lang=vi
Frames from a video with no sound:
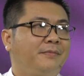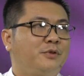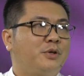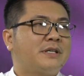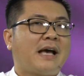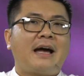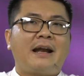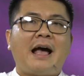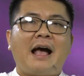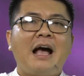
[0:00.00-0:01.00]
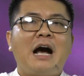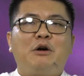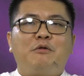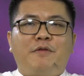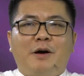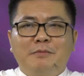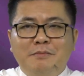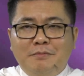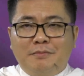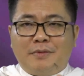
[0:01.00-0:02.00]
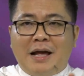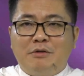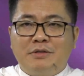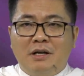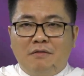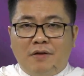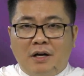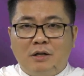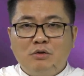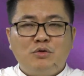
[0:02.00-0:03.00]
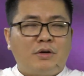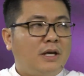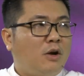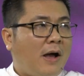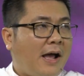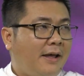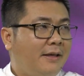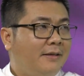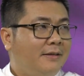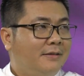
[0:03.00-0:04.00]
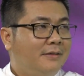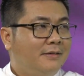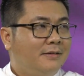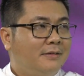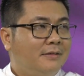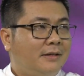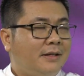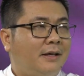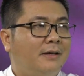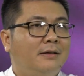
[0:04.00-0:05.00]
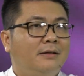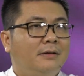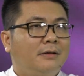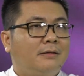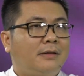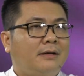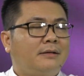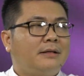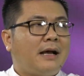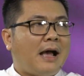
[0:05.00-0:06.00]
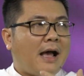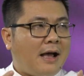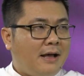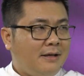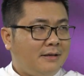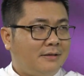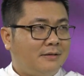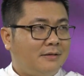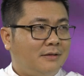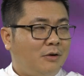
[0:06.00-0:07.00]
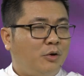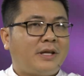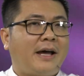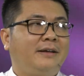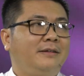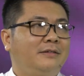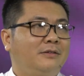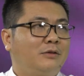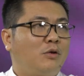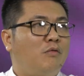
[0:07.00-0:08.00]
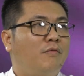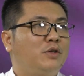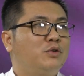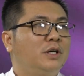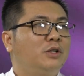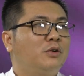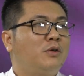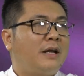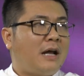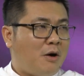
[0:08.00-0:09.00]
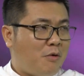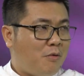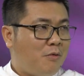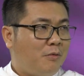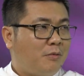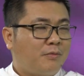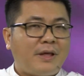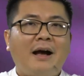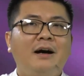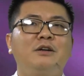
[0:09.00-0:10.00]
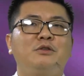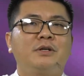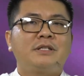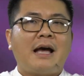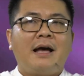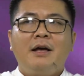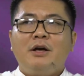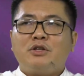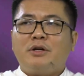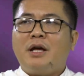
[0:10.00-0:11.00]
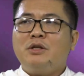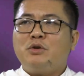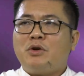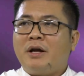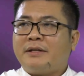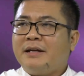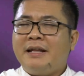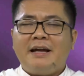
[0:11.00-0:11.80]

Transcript: Chúa Cha đã hào phóng tạo dựng và cứu chuộc nhân loại. Thế thì tất cả hội thánh cùng với Chúa Kitô là đầu tạ ơn Chúa Cha cho nên dù đó là thánh lễ